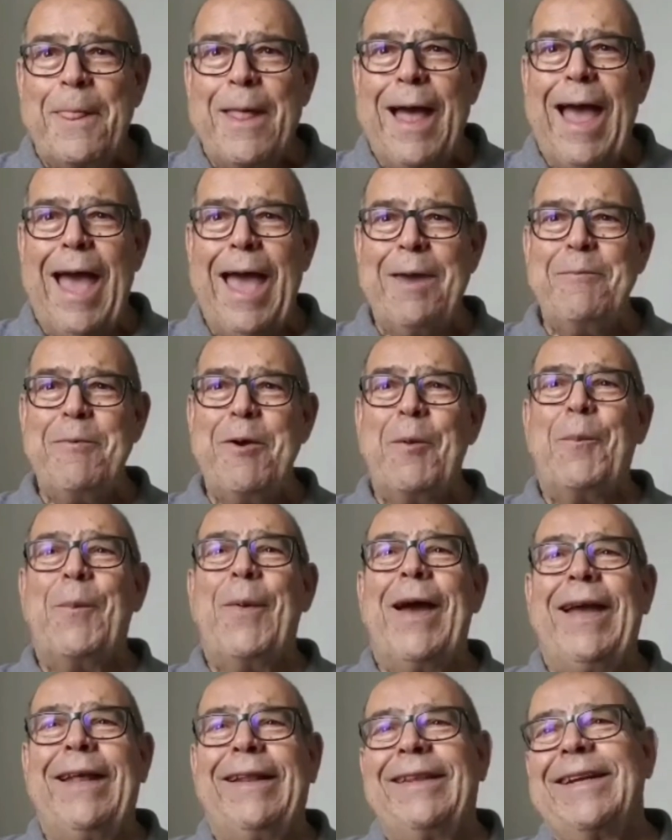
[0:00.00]
Aí meu
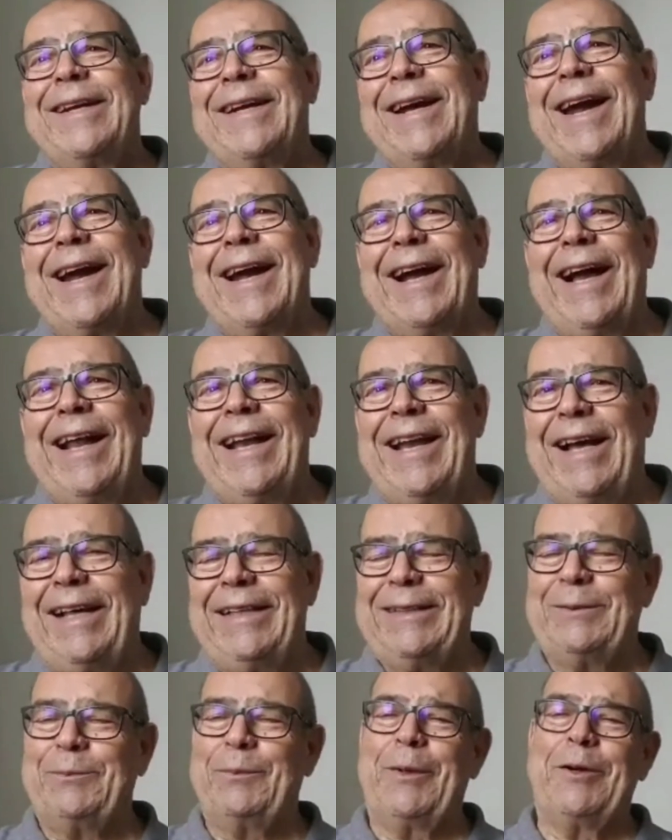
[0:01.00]
pai, entre
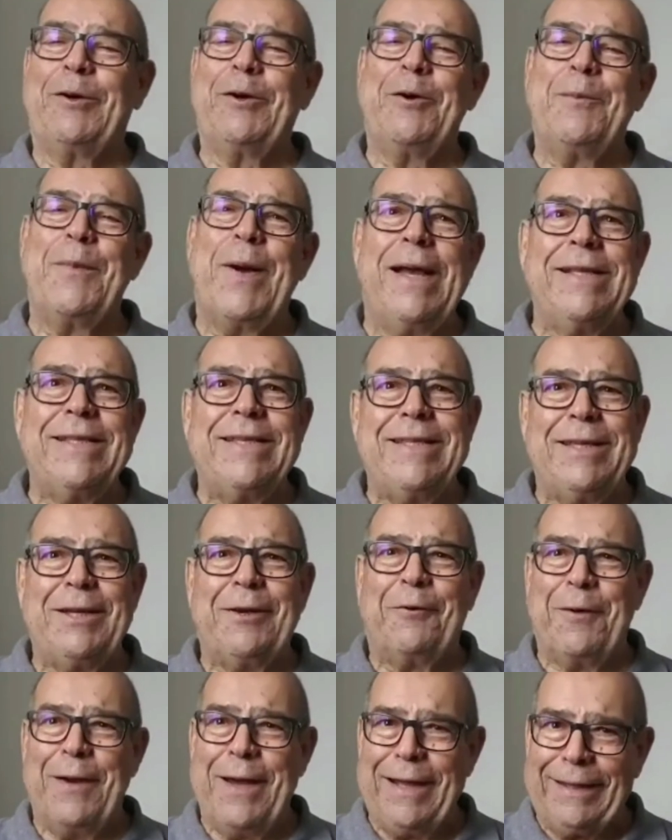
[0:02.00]
gargalhadas, pegou mais
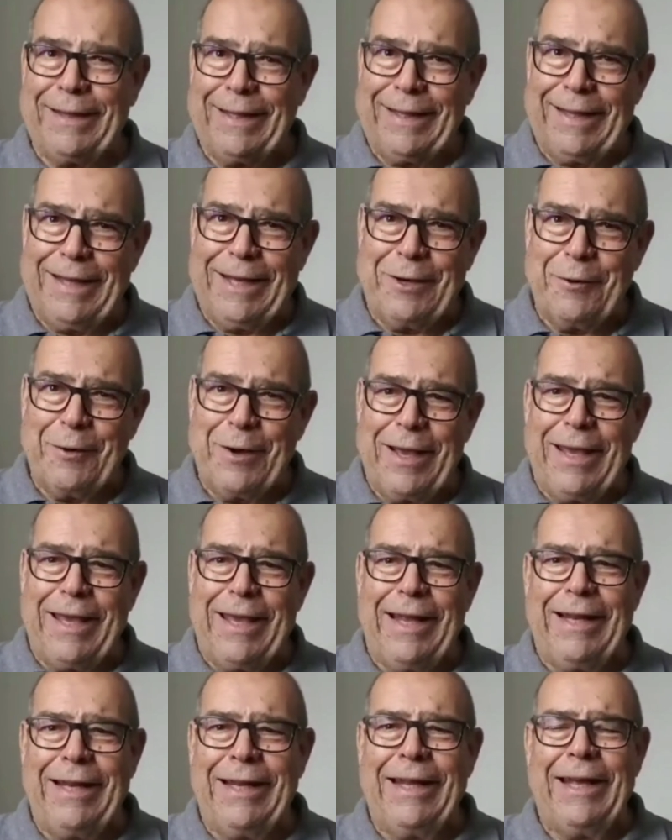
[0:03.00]
50, deu a
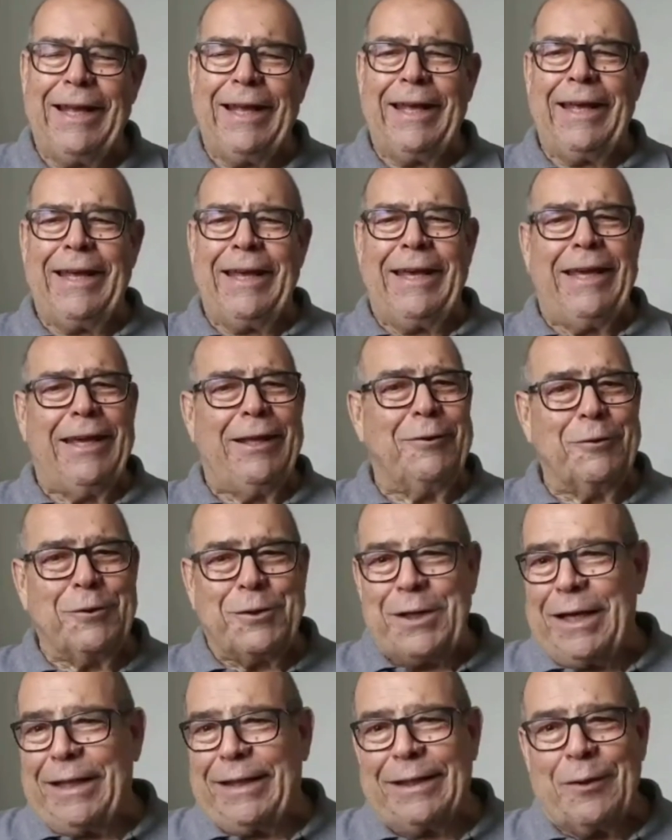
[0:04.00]
ele e do
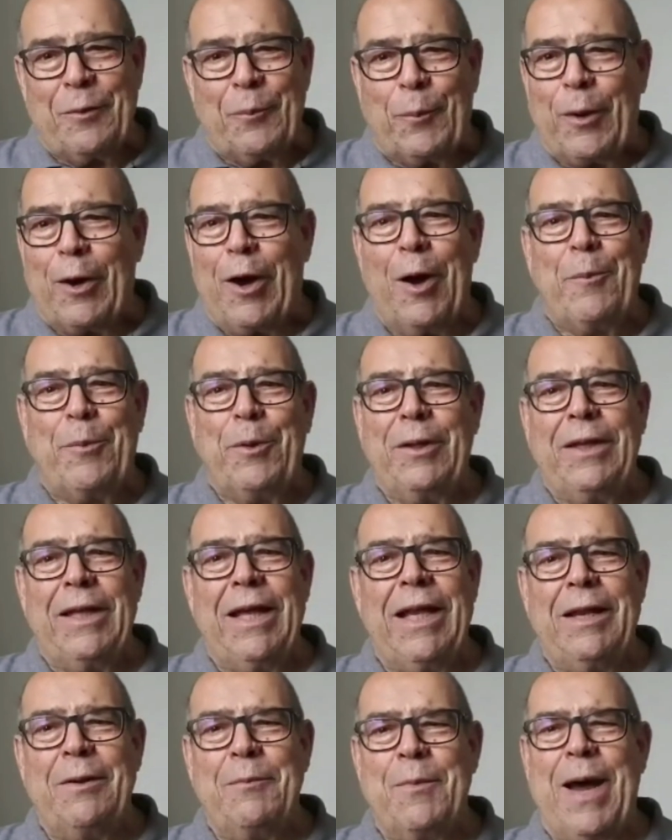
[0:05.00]
jeitão próprio
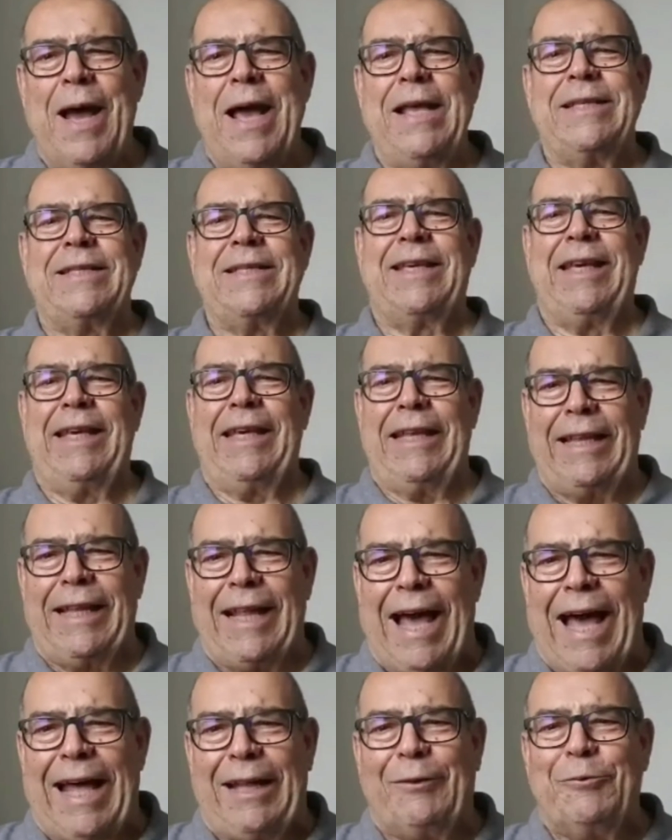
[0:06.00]
dele, mais que
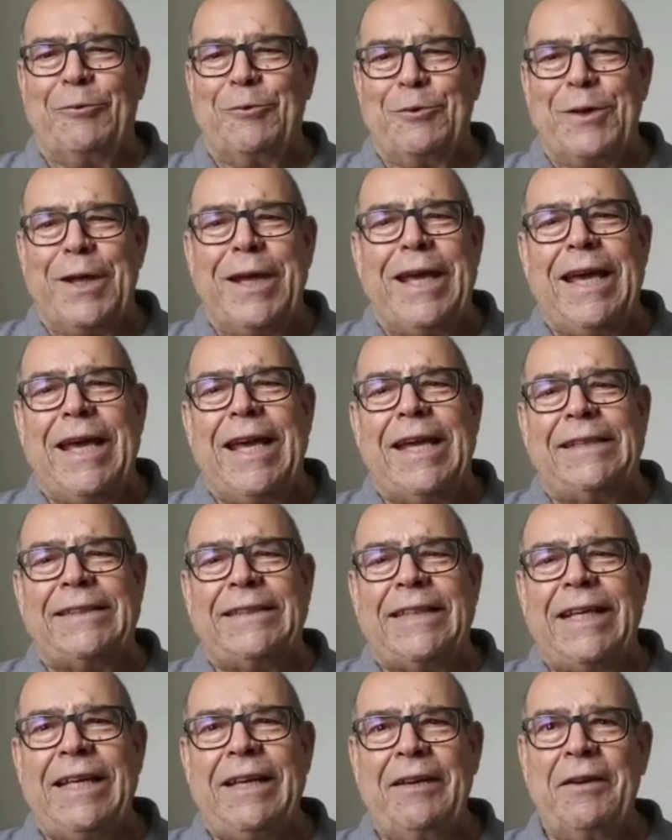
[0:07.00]

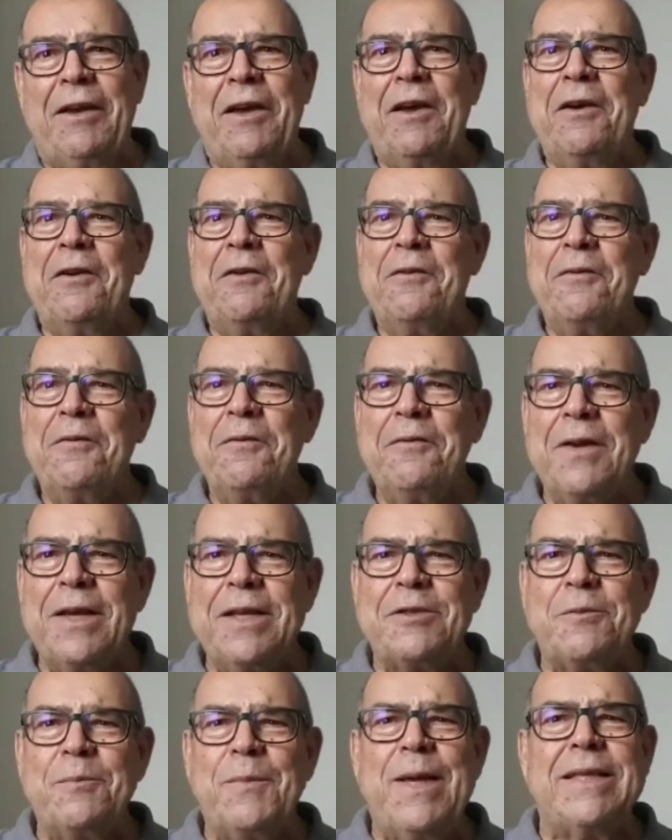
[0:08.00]
natureza, hein?
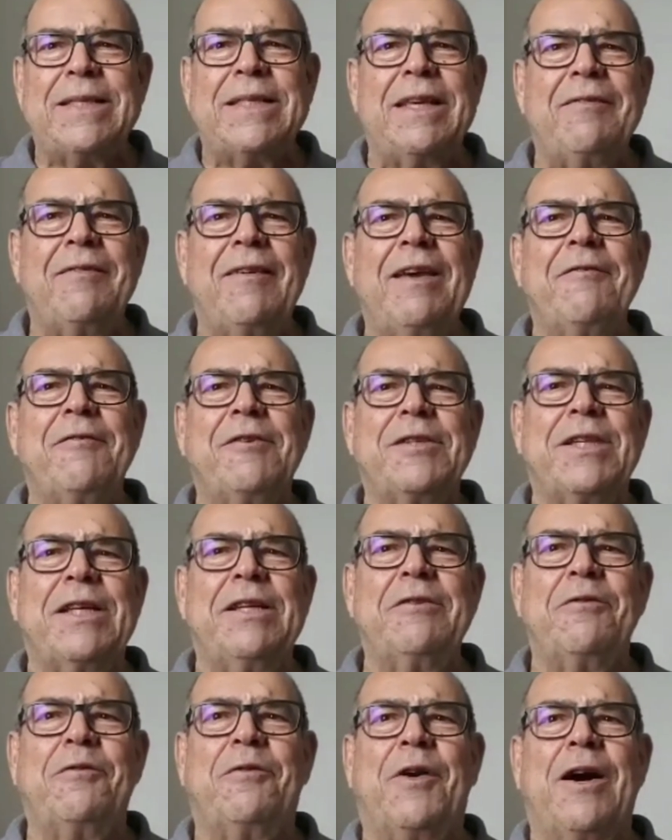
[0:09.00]
Vê se mês que vem você
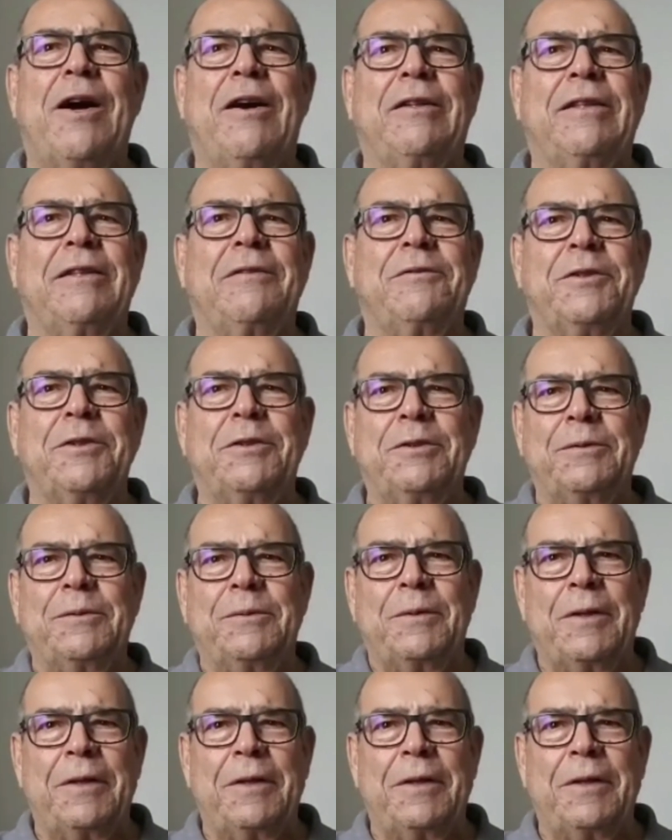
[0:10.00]
não falta, viu?